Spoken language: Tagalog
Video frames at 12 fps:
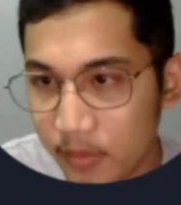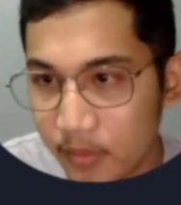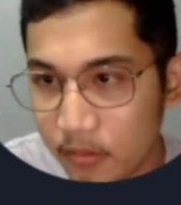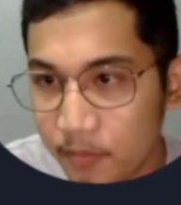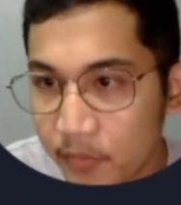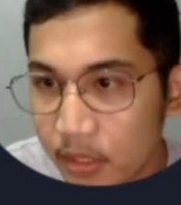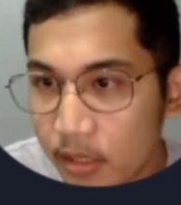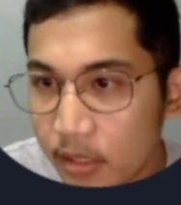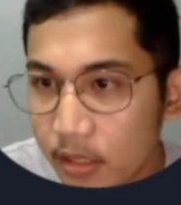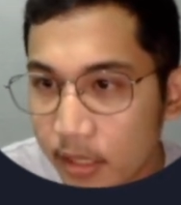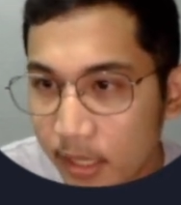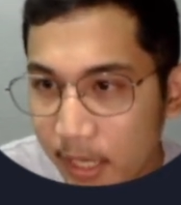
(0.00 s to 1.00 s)
No?
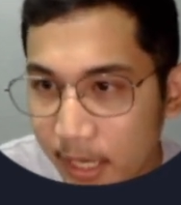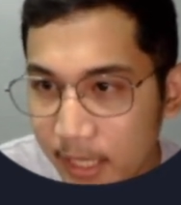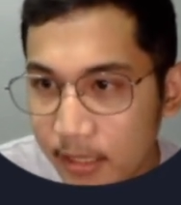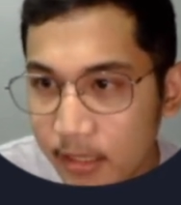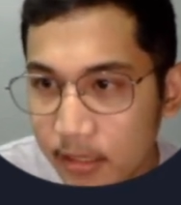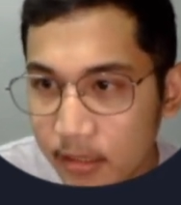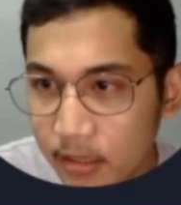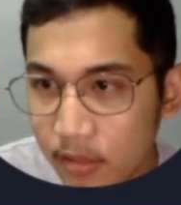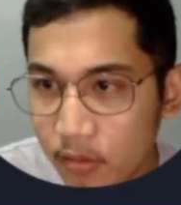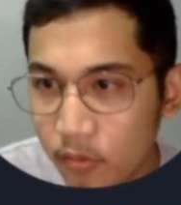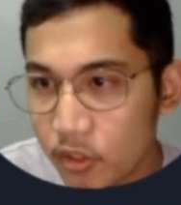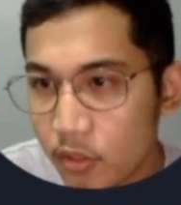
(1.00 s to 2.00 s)
And
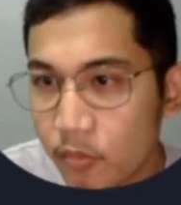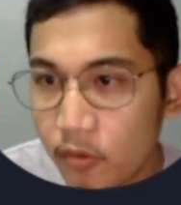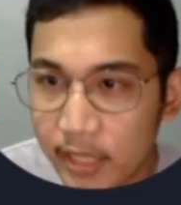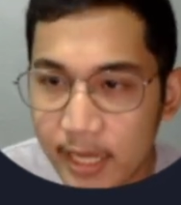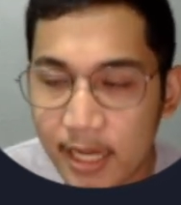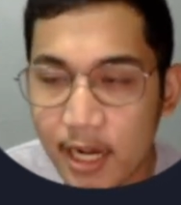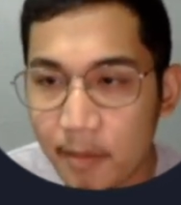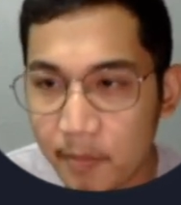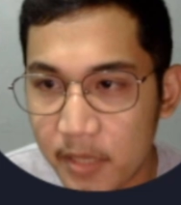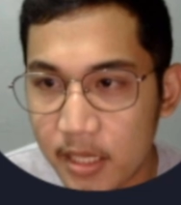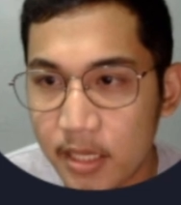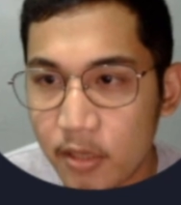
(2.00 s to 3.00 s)
gusto mo na
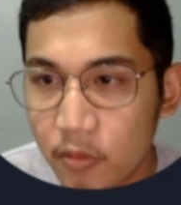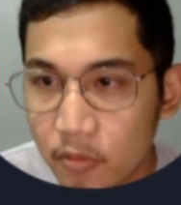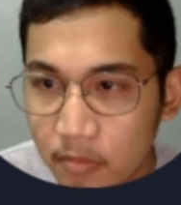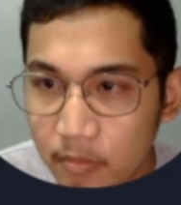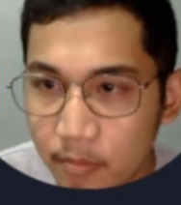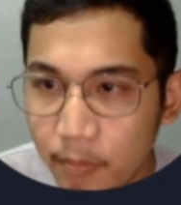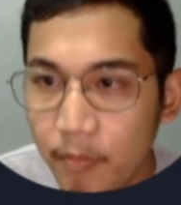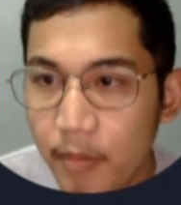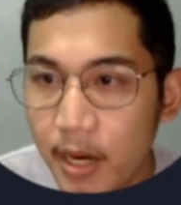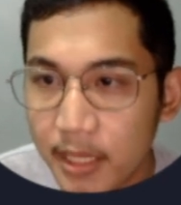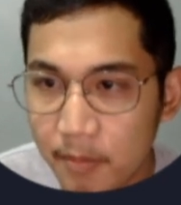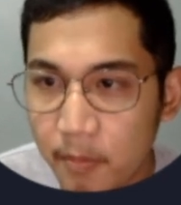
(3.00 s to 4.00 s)
i-copy yung
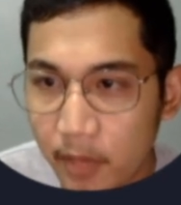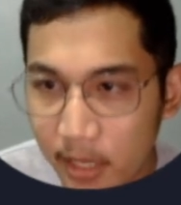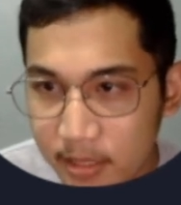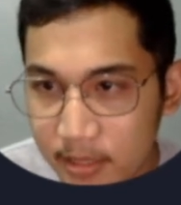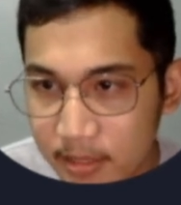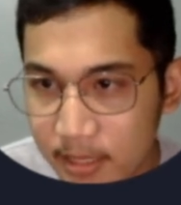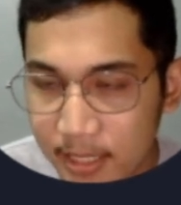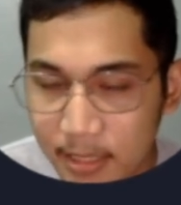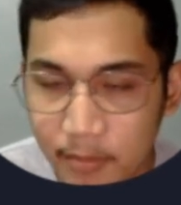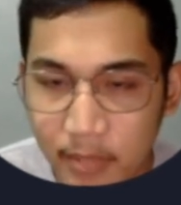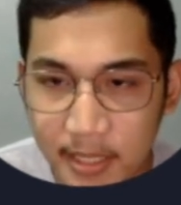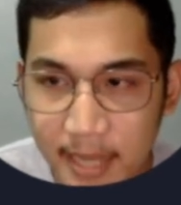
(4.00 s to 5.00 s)
body parts na nasa
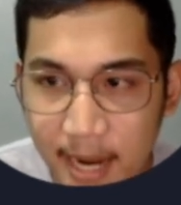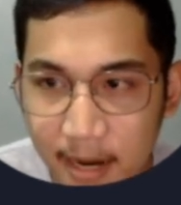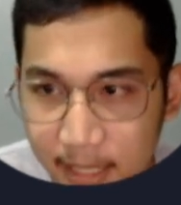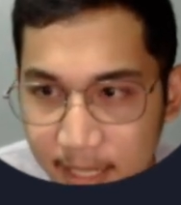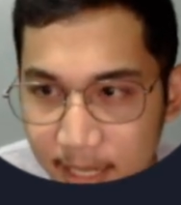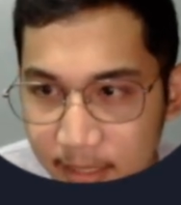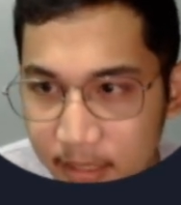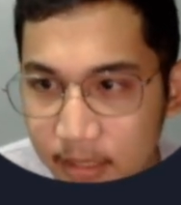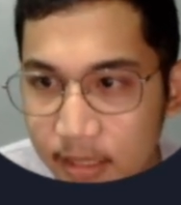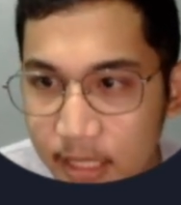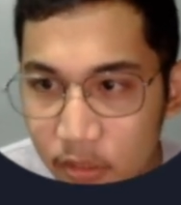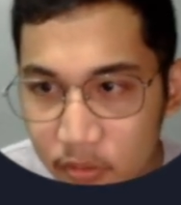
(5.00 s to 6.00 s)
body array natin
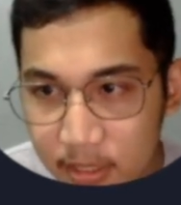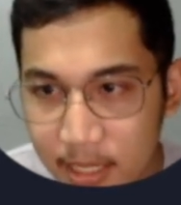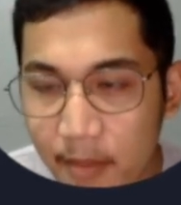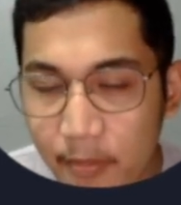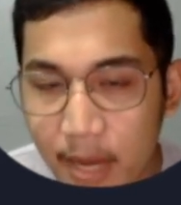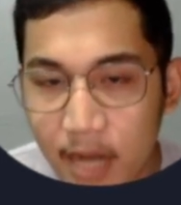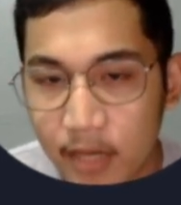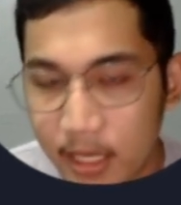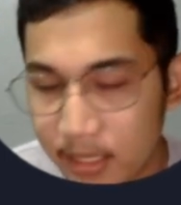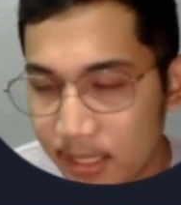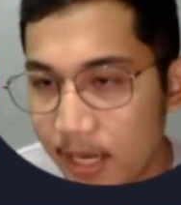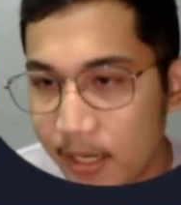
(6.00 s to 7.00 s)
dito sa bago
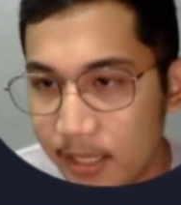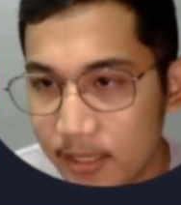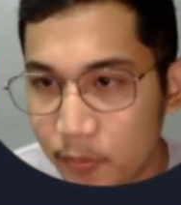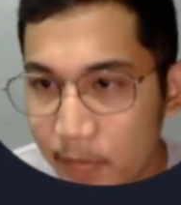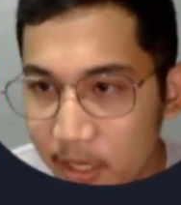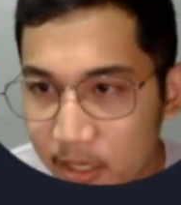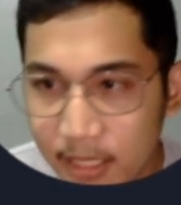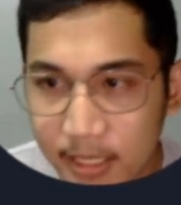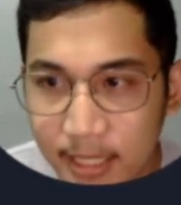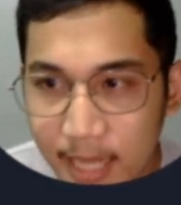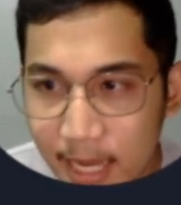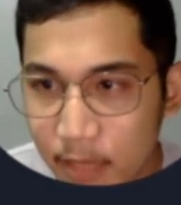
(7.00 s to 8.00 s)
nating array. So paano
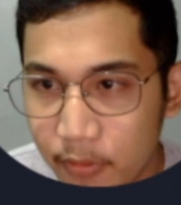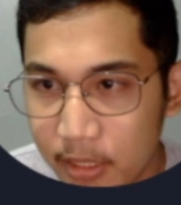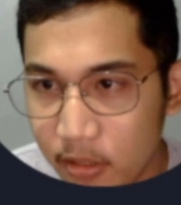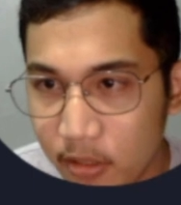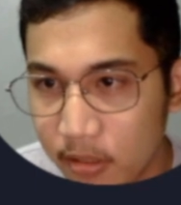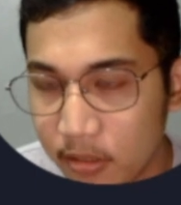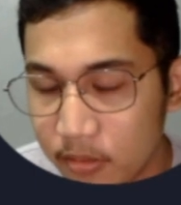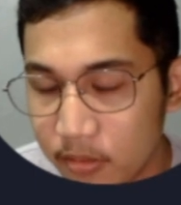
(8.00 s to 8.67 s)
natin gagawin yon?